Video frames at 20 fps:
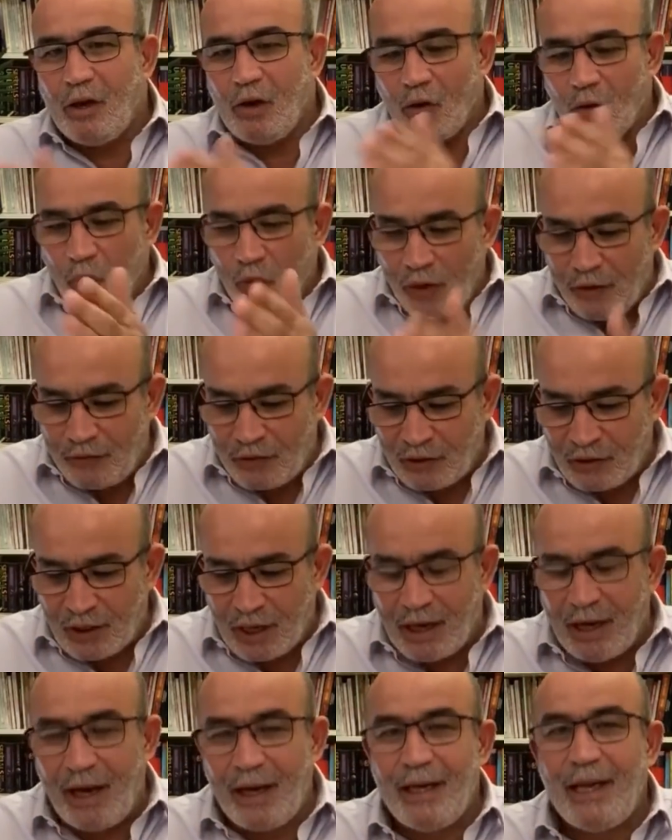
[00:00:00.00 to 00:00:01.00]
ونفس
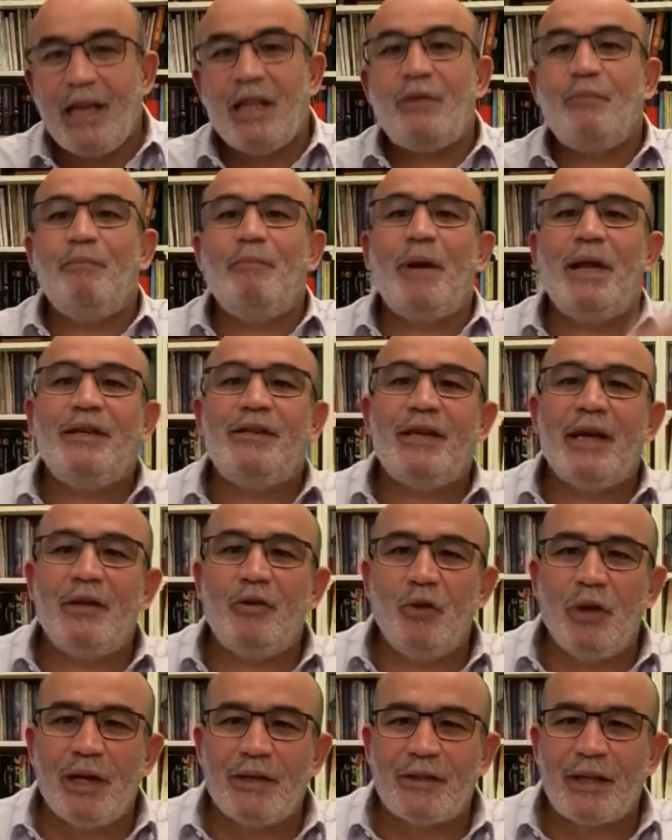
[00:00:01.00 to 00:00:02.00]
الصلاحيات بل
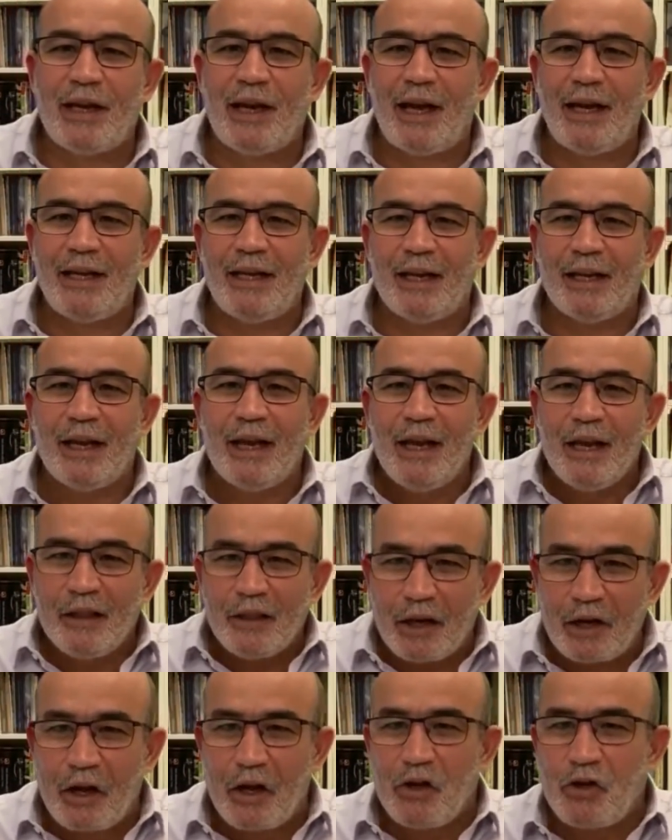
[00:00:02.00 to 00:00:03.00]
زادوا لها صلاحيات
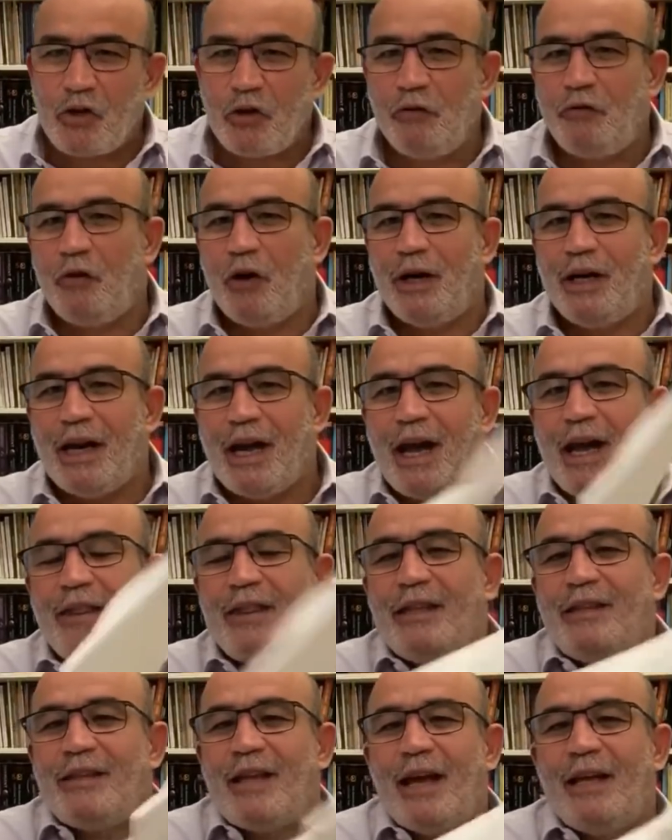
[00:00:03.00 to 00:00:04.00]
درك نشوفوا ان هذا
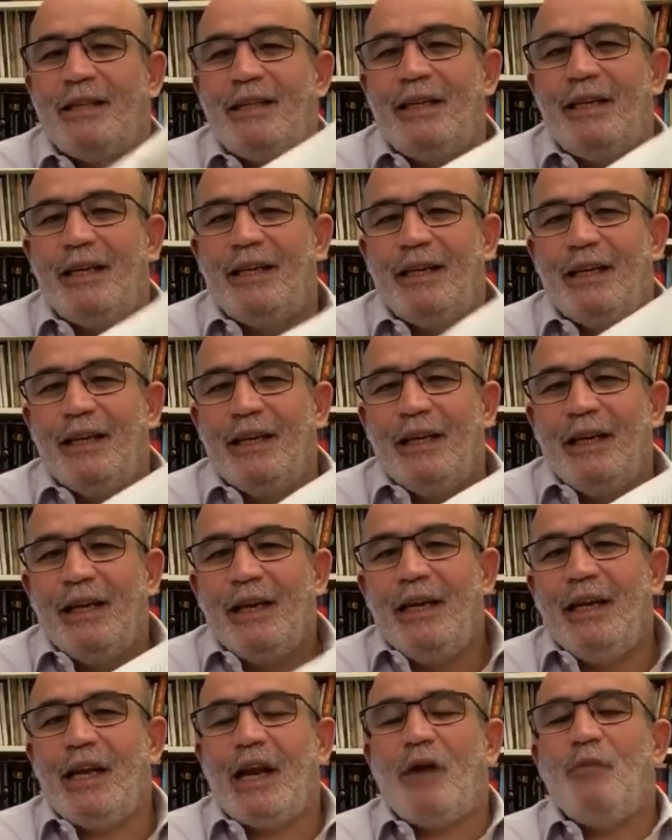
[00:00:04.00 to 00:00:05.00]
التعديل
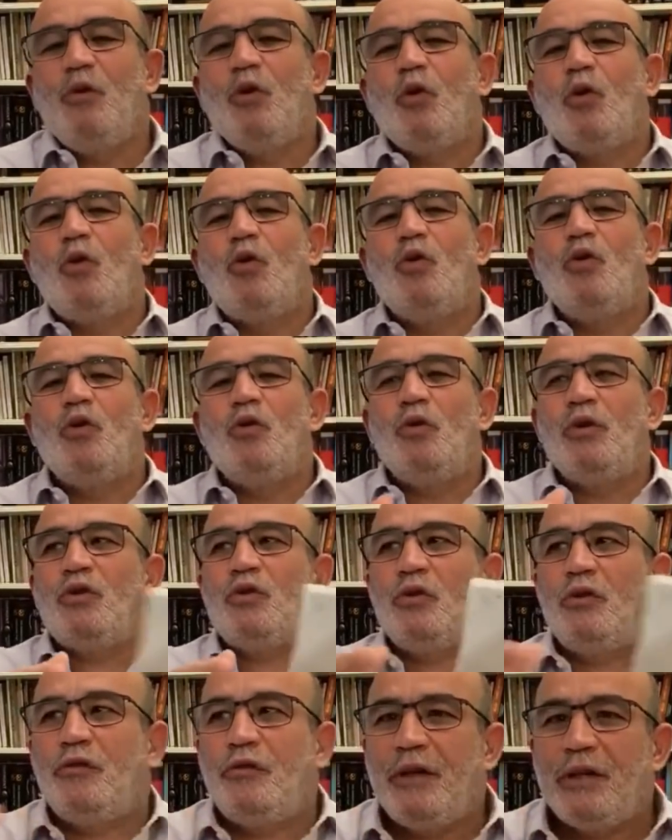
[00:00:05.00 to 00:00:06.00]
اللي راهم يقولوا
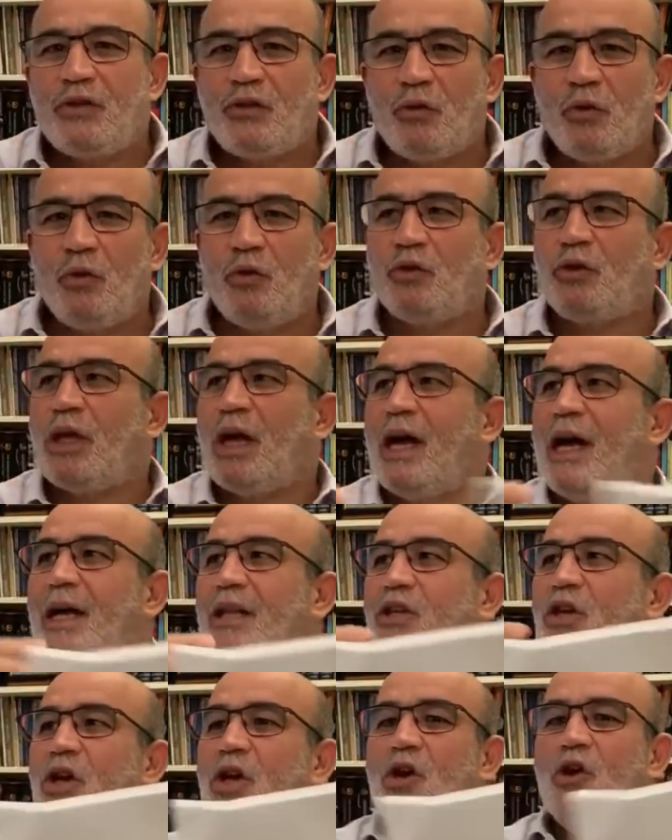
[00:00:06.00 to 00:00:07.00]
نوزعوا فيه
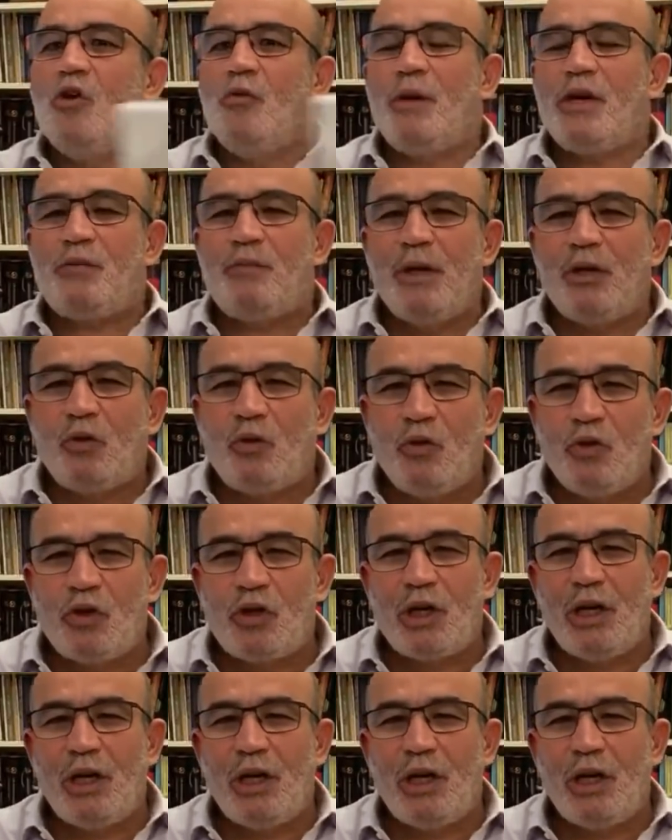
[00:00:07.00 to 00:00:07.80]
السلطات وباش ما تكونش